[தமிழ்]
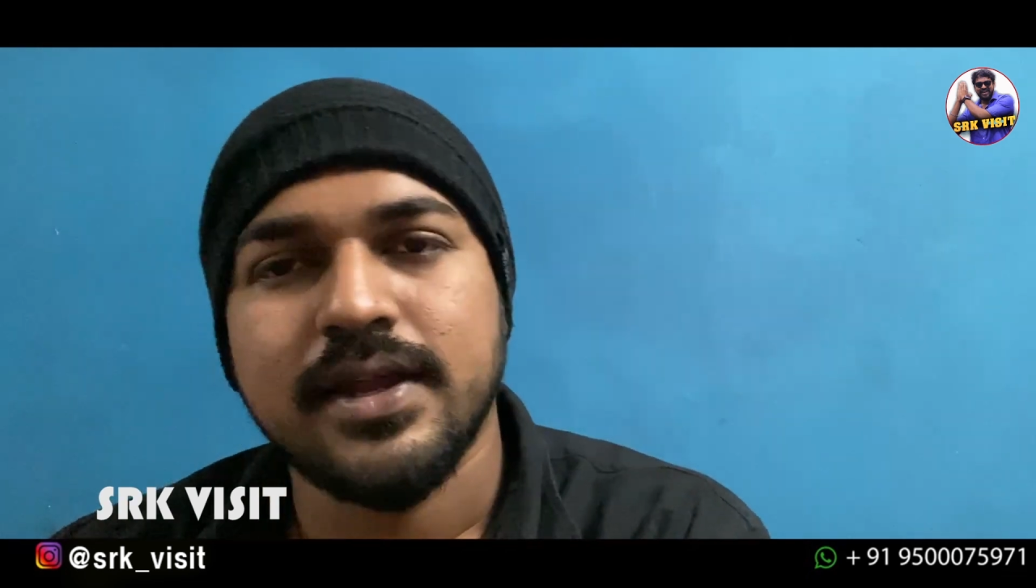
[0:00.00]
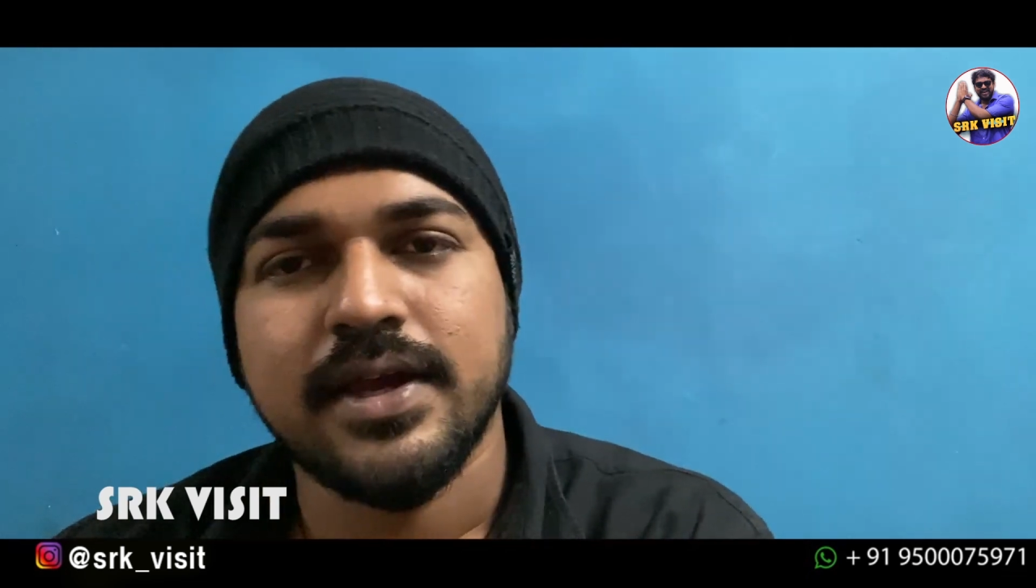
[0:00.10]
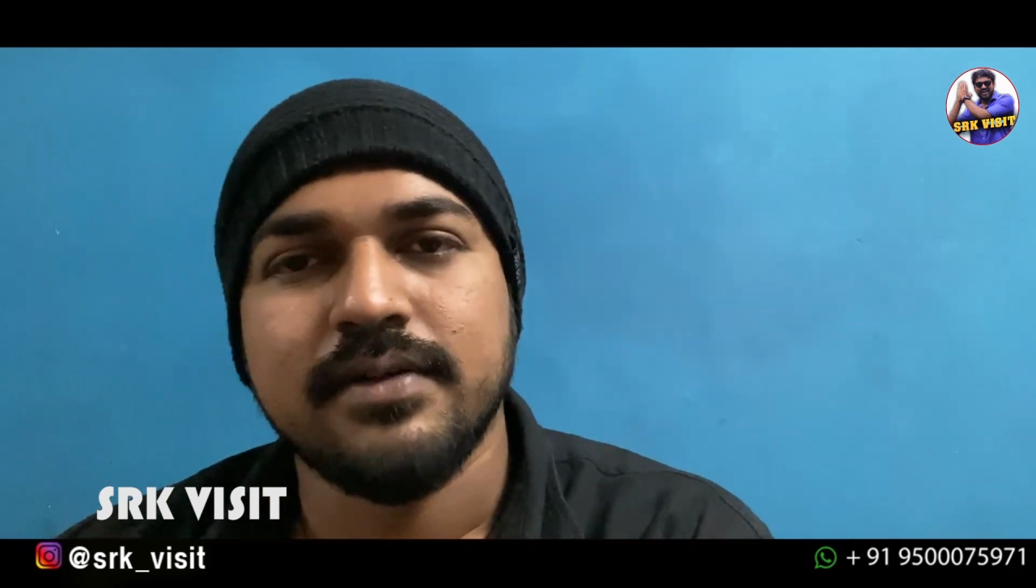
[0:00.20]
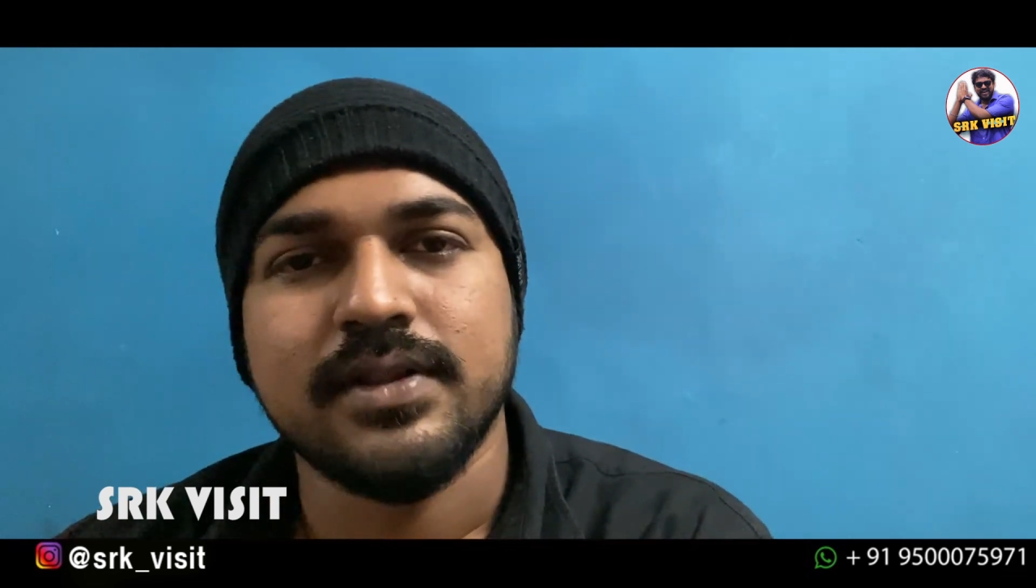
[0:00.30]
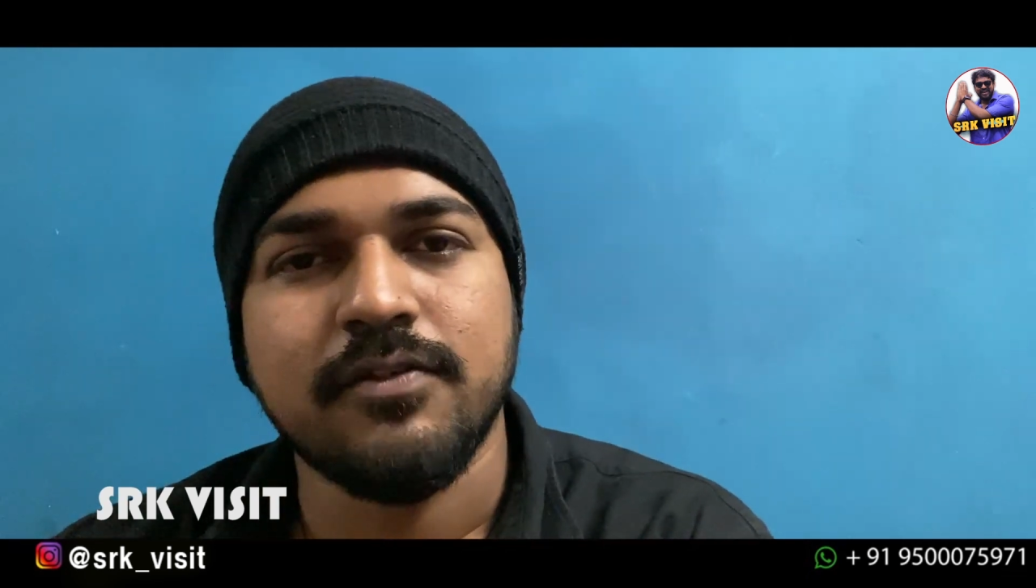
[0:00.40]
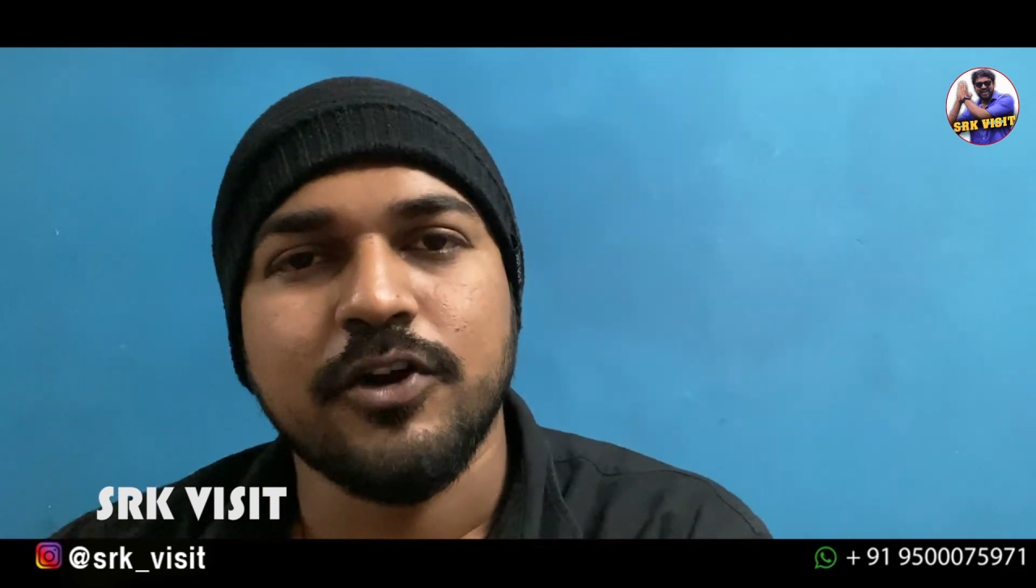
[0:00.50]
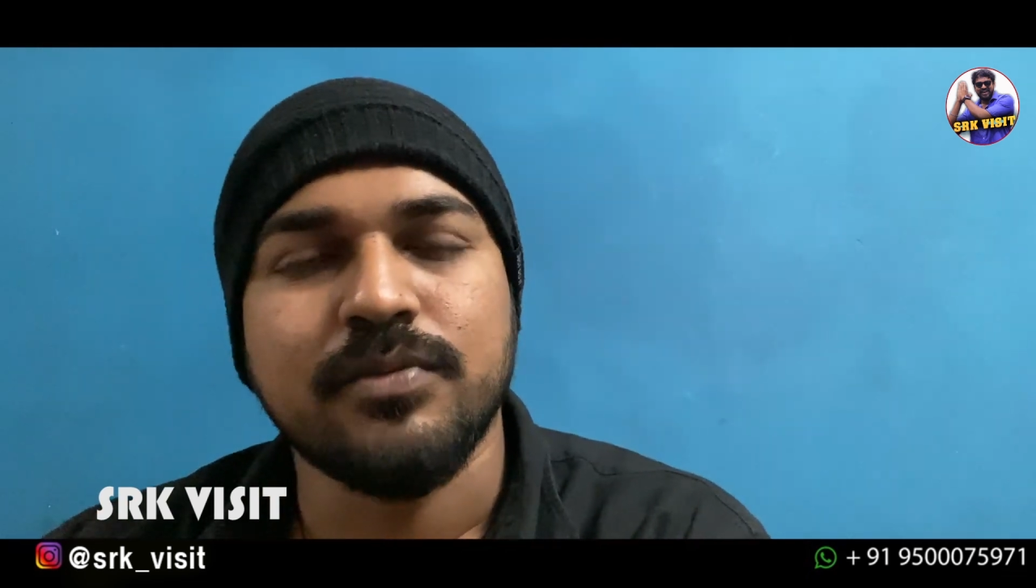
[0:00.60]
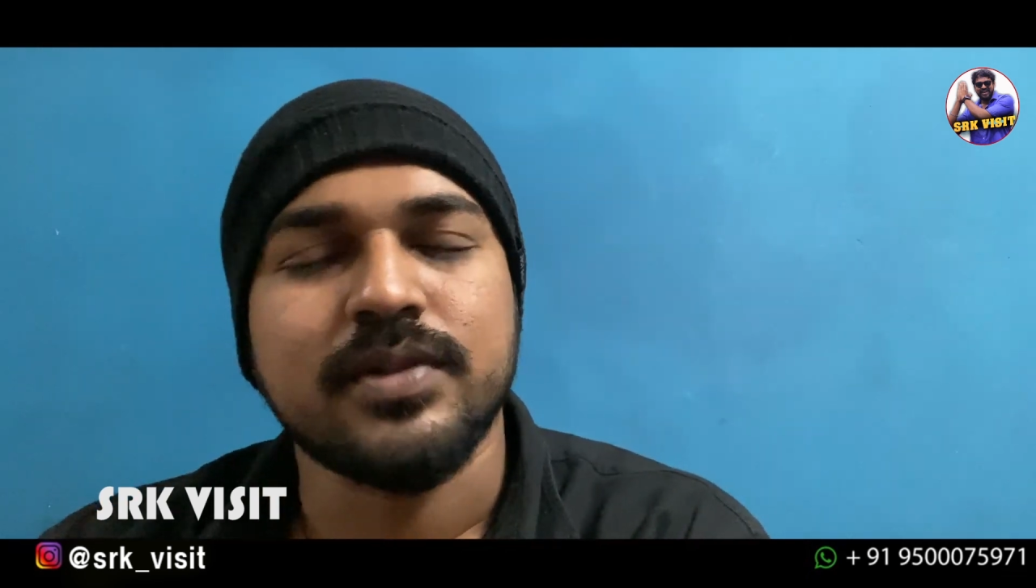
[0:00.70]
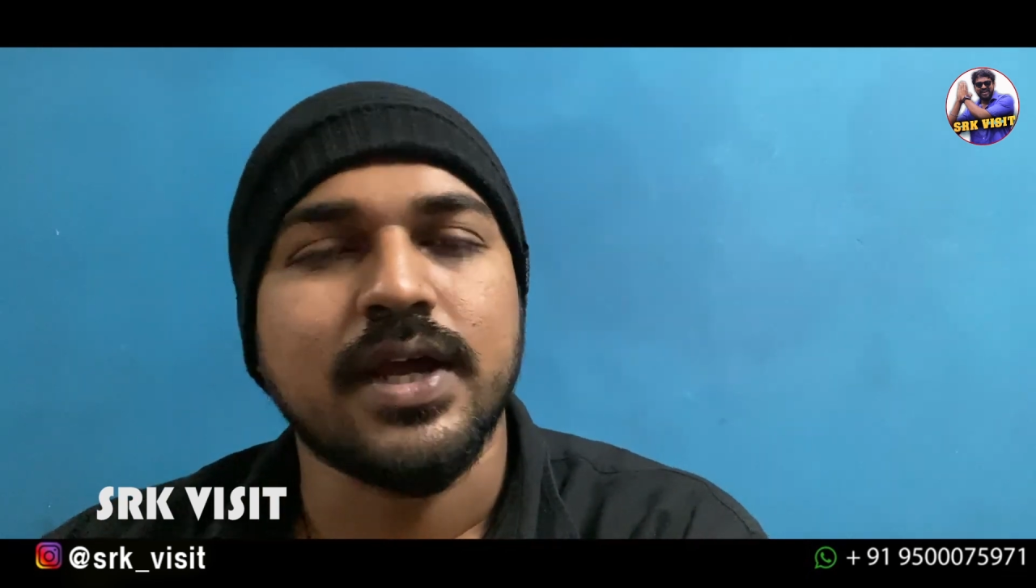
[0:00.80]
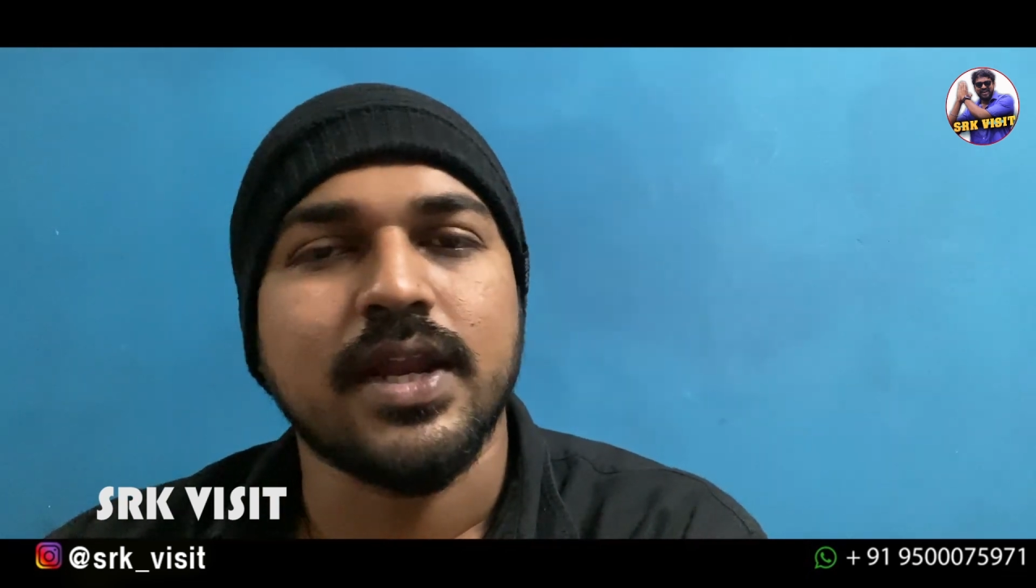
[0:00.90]
இறையை வந்து
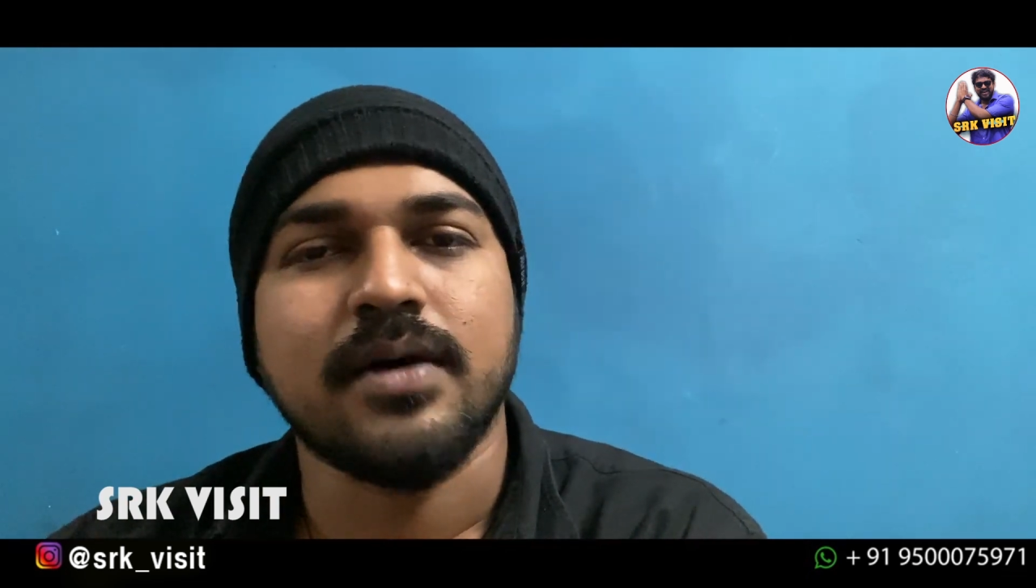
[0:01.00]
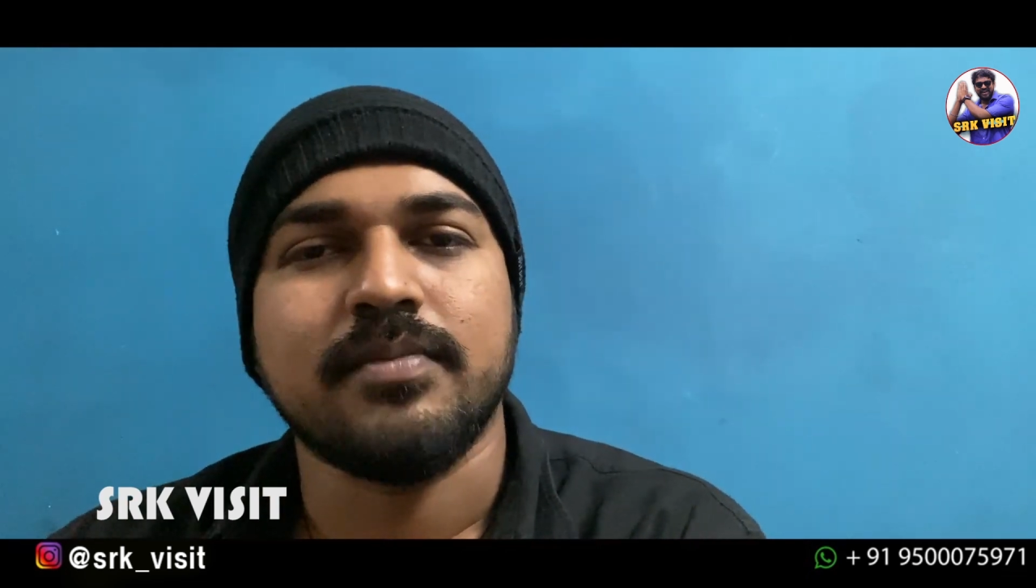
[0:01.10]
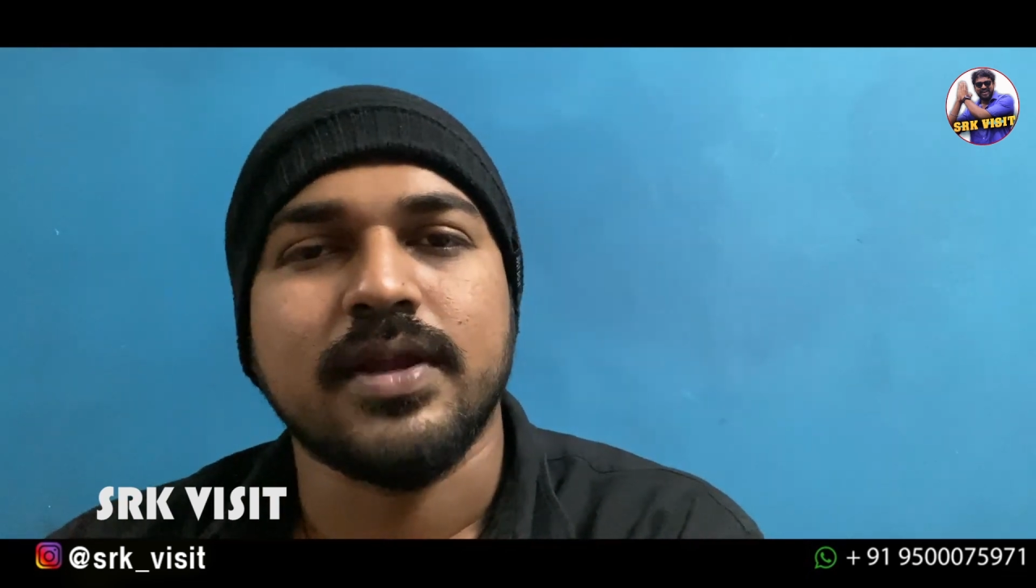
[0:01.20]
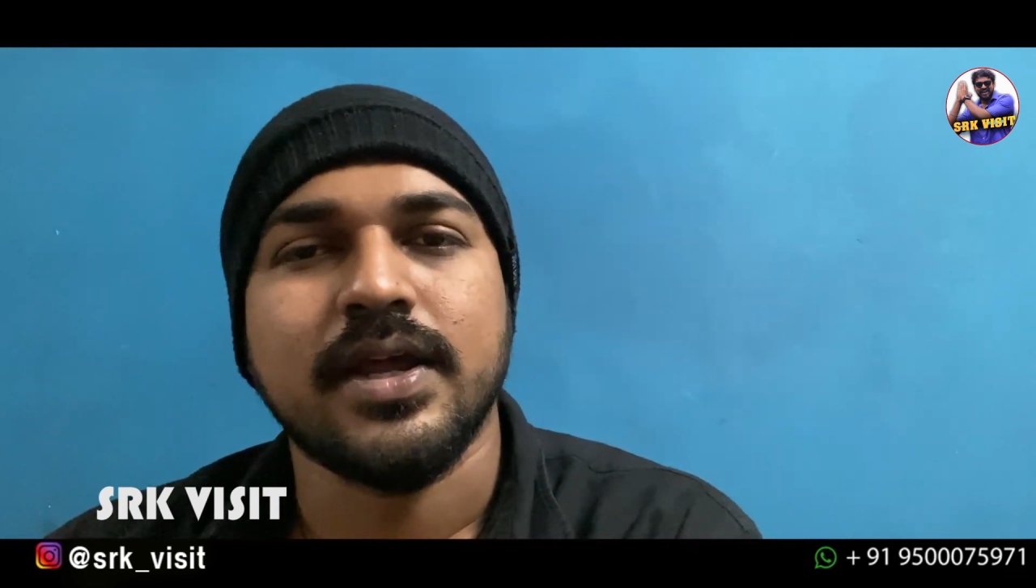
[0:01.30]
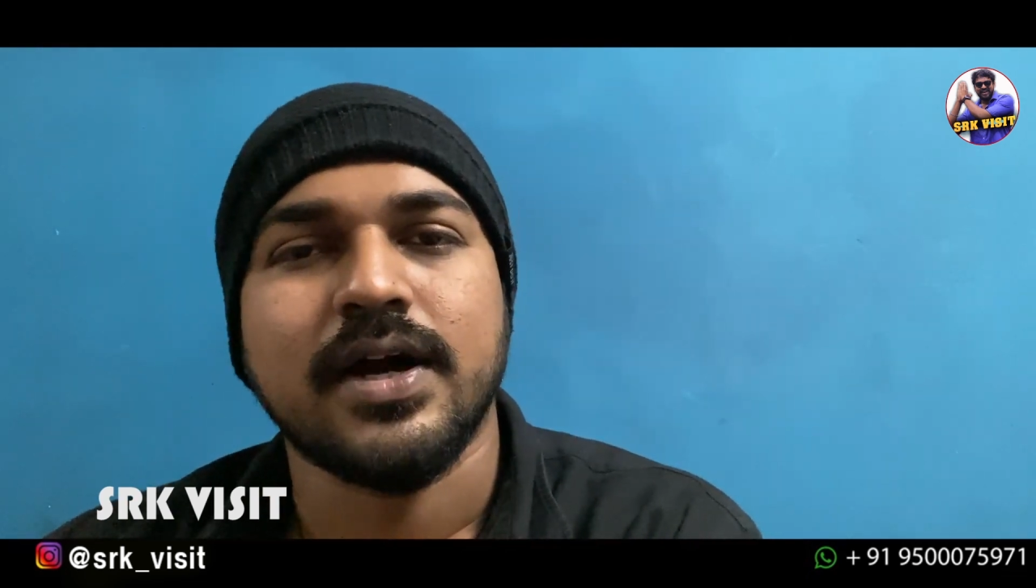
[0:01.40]
வெனோம் தேடினா மாதிரி